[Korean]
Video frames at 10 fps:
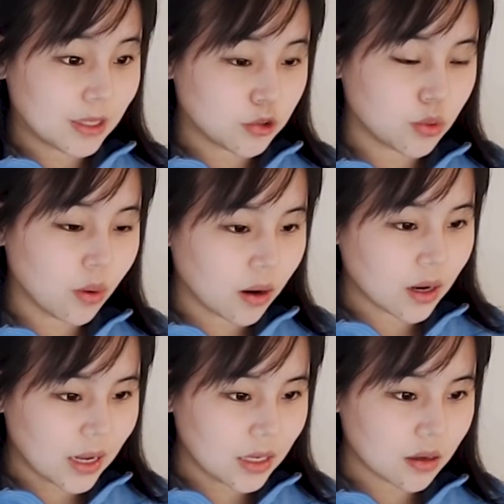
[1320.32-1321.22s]
매출
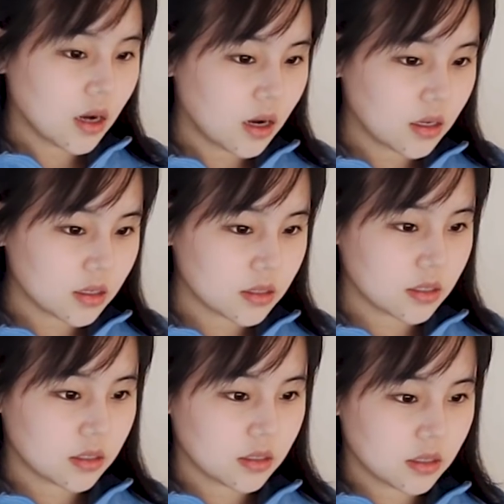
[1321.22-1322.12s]
원가,
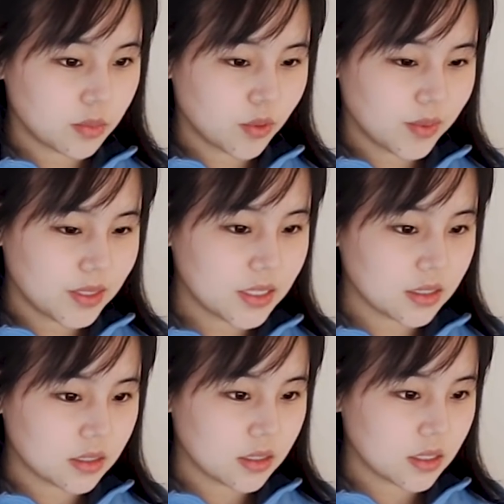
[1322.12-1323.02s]
COGS를
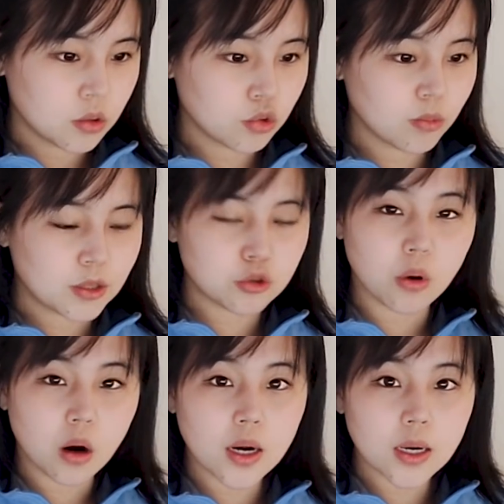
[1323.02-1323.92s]
보면은 이것도 매출
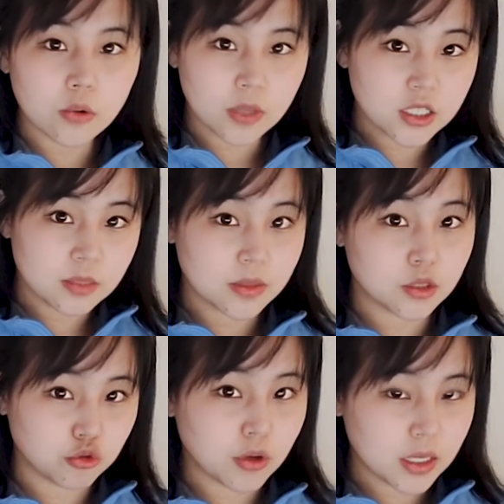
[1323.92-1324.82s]
원가라고 하지만
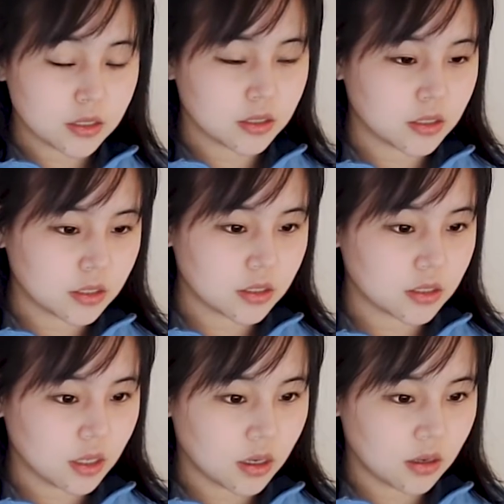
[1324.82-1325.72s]
이두
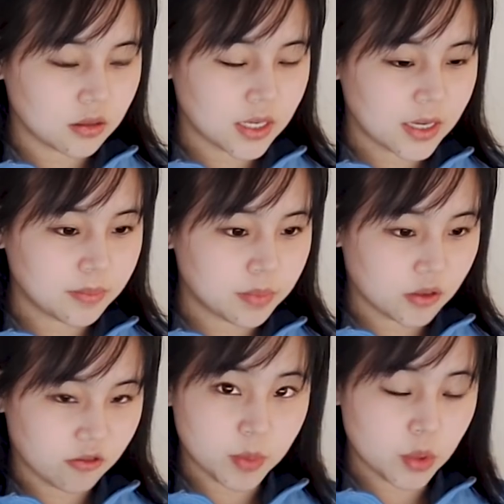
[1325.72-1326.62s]
가지 uh, type
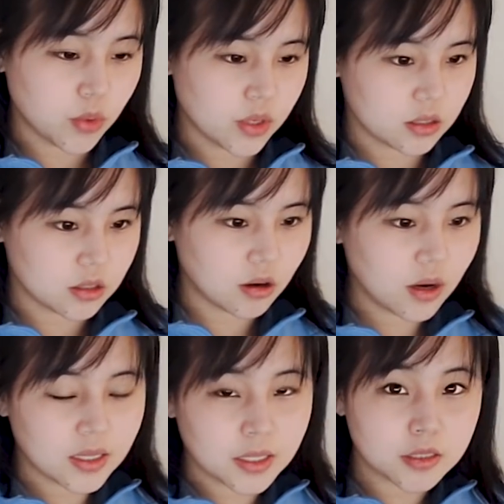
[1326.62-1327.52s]
of 비용 비용이 있죠.
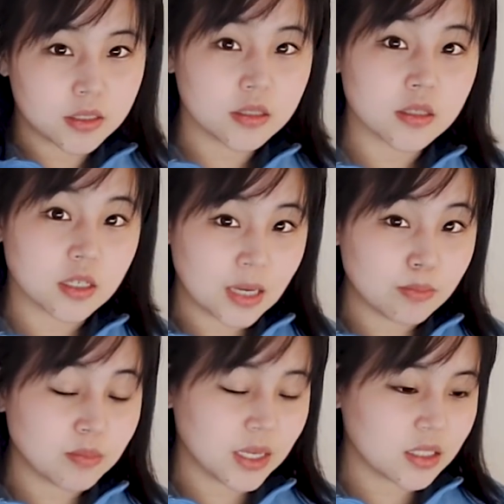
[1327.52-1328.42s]
하나는 이
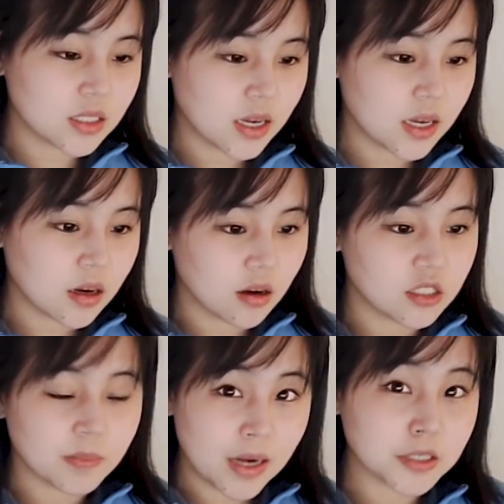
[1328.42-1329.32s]
상품 자체의 cost,
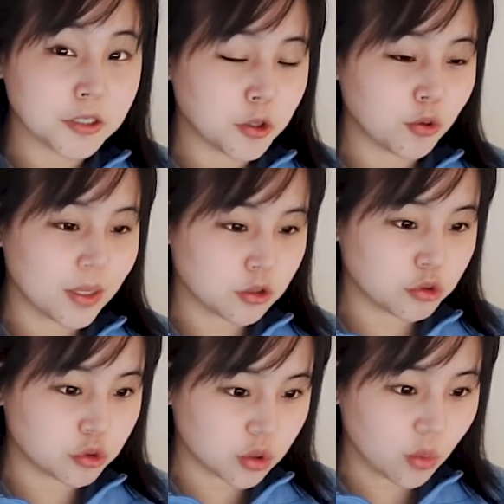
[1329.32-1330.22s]
말 그대로
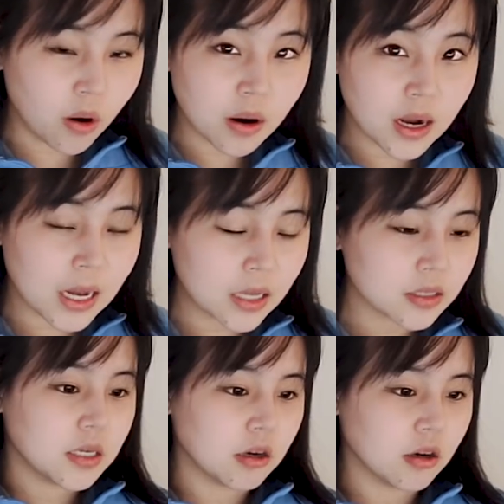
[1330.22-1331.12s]
매출 그 원가,
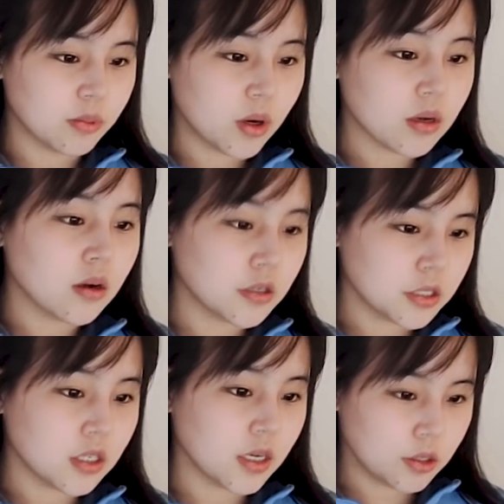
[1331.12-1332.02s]
어, product
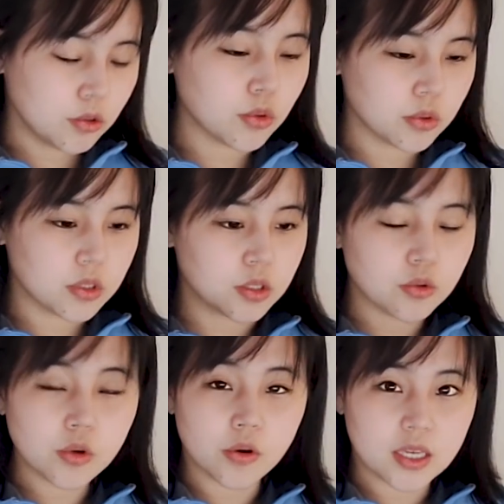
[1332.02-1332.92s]
cost가 있고,
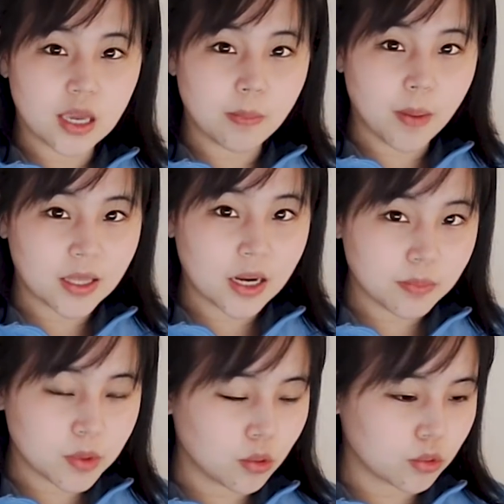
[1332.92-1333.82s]
그리고 여기에 배달
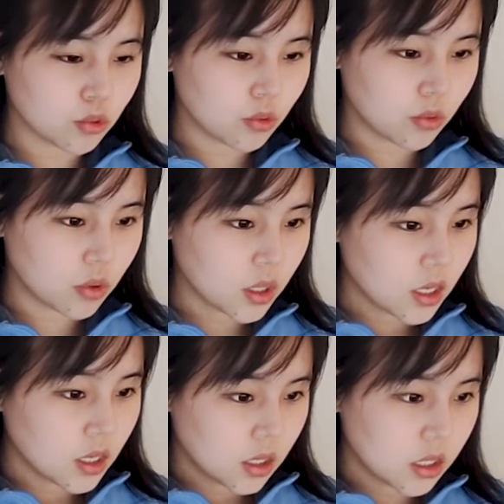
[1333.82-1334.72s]
비용도
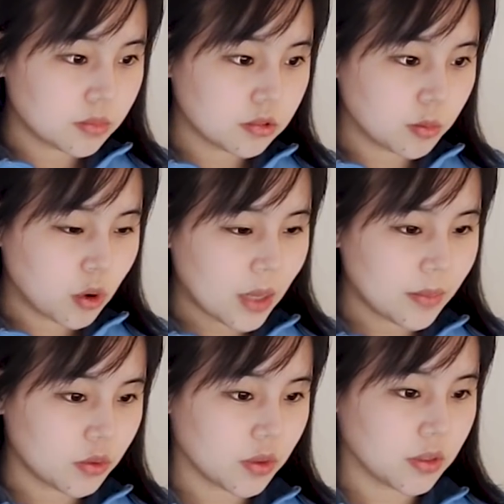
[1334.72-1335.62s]
일부
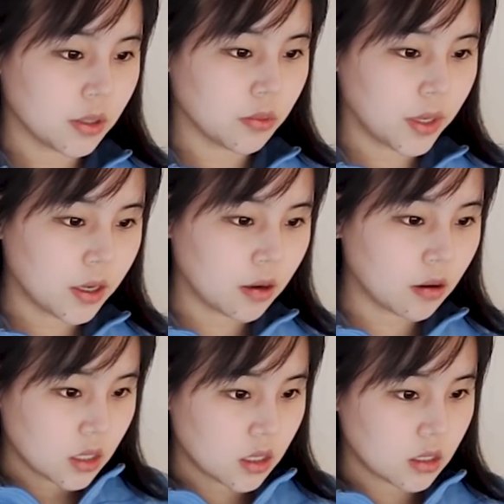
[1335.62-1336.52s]
포함이 된다고 해요.
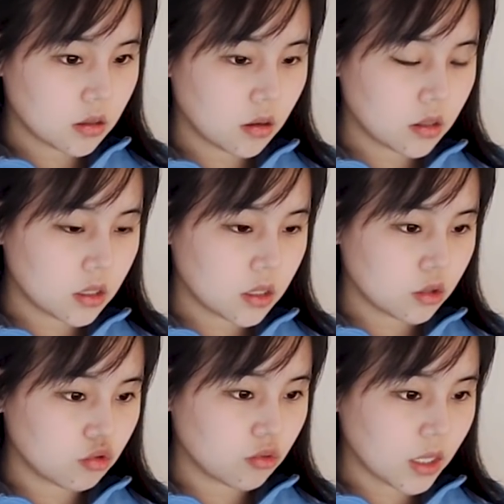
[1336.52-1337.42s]
그래서 이
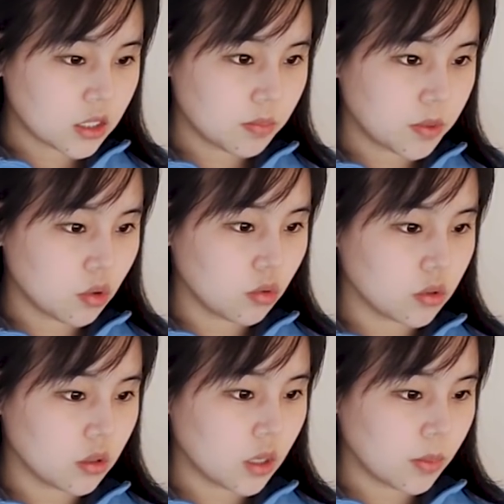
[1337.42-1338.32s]
두 가지
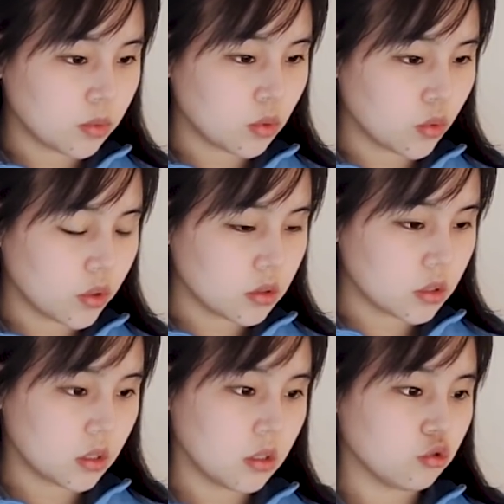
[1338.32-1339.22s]
비용을 앞으로
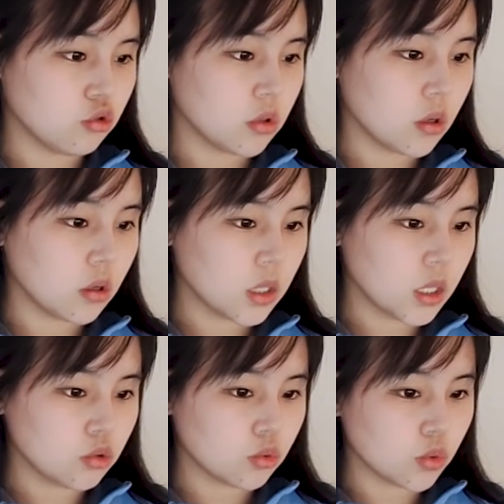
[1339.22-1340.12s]
5년치를 추정을
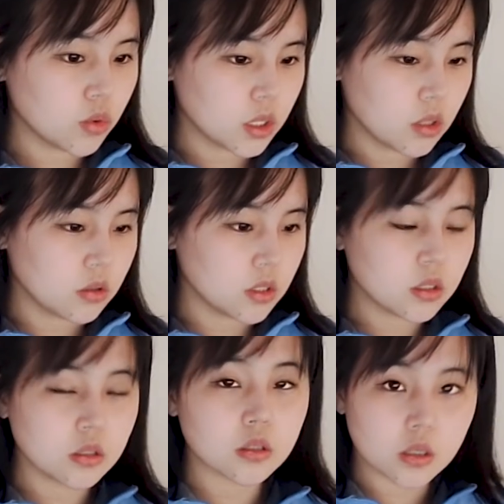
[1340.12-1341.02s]
해주고,
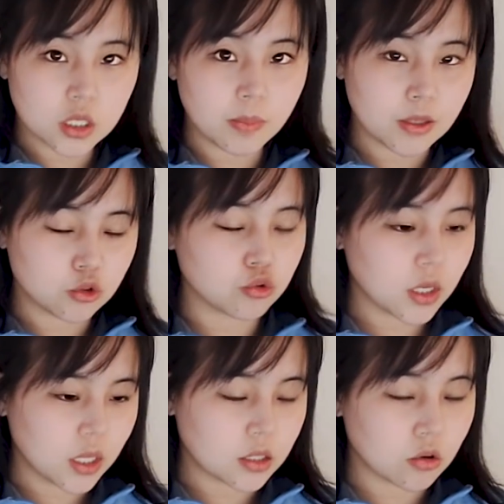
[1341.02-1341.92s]
이거는 이제 매출에
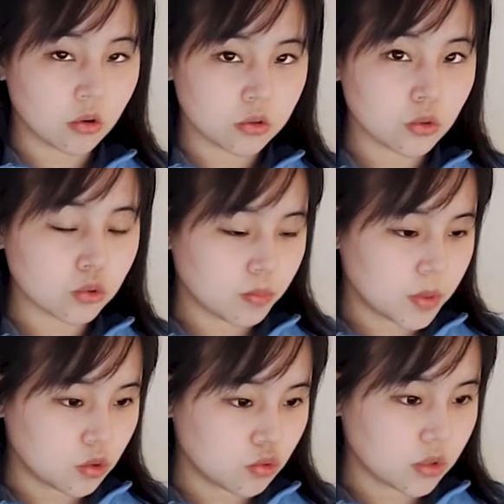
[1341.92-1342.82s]
대해서 어느 정도
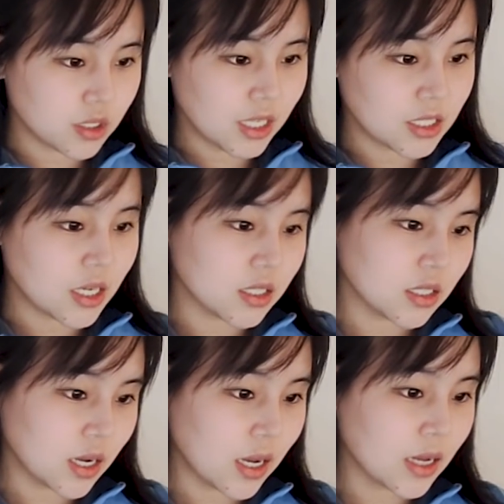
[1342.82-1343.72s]
비중을
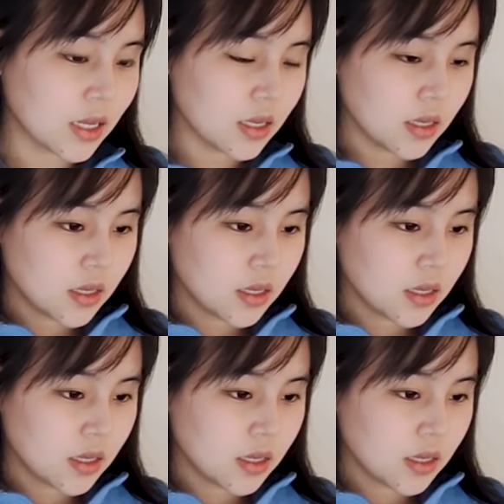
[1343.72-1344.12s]
차지하는가,